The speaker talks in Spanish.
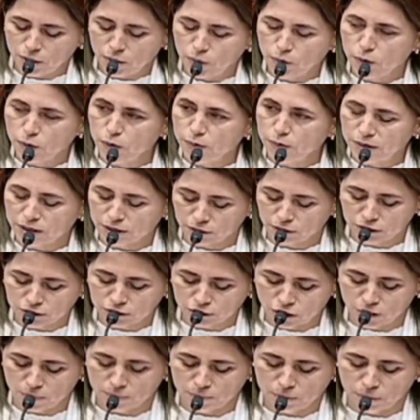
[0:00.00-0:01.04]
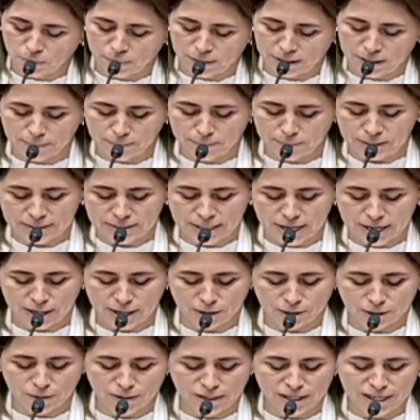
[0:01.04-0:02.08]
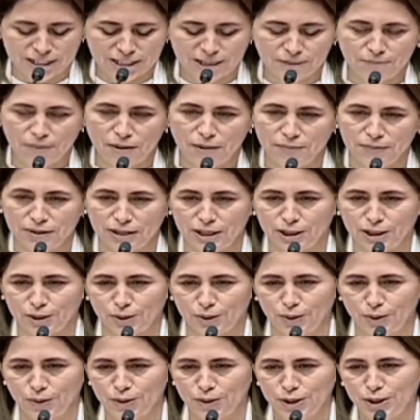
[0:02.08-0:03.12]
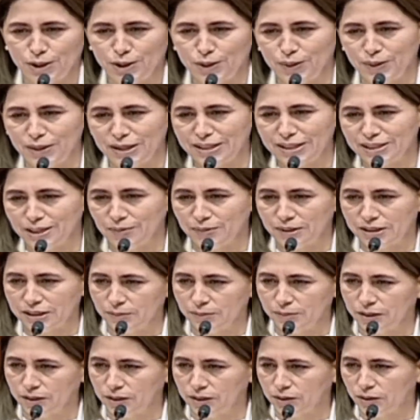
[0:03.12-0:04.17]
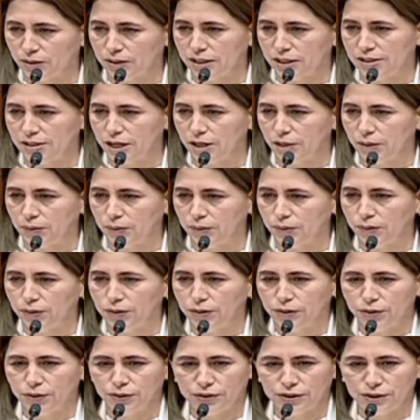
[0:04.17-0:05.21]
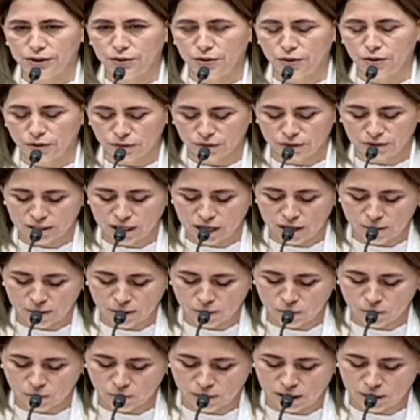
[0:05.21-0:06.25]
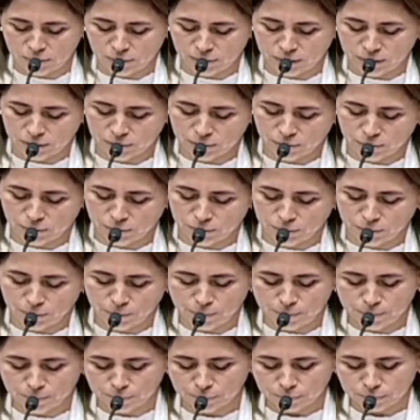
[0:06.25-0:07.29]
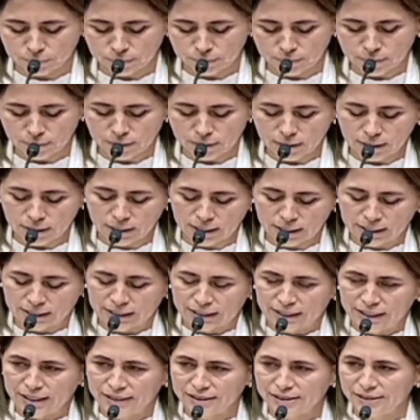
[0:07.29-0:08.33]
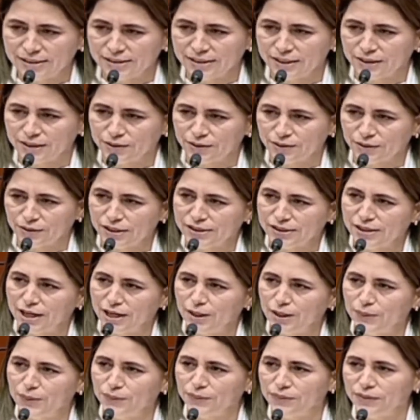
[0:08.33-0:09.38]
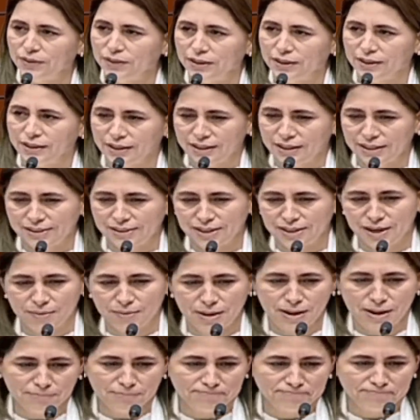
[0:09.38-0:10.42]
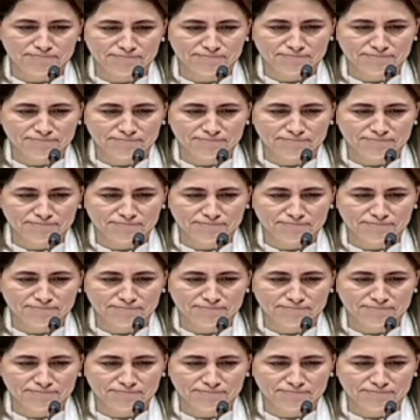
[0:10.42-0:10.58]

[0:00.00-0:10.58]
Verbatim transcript: un microscopio para empezar con el equipamiento de un establecimiento de salud donde no contaba con un laboratorio. Ese centro de salud estaba